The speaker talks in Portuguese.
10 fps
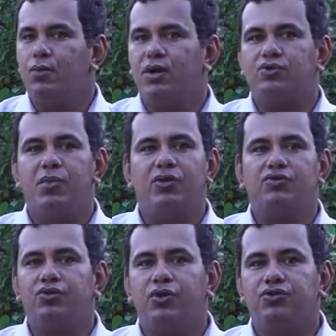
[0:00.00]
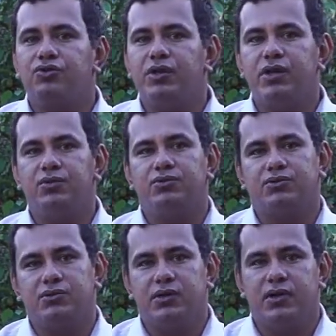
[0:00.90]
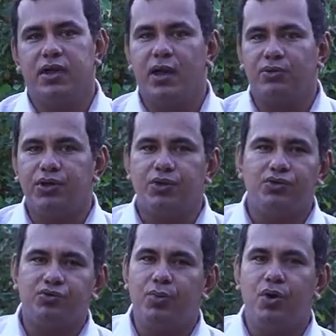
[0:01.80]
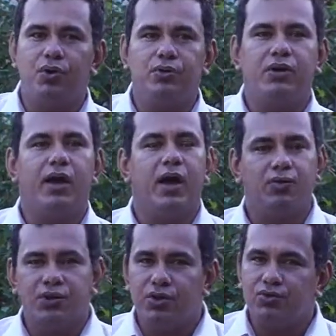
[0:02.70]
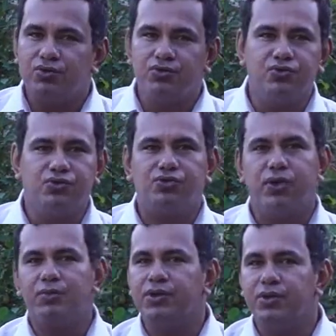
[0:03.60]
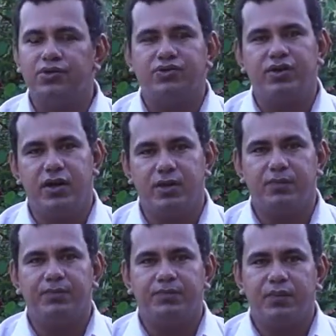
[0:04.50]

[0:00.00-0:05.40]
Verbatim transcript: quanto mais o nosso Deus, que é um Deus bom, é um Deus justo, é um Deus fiel.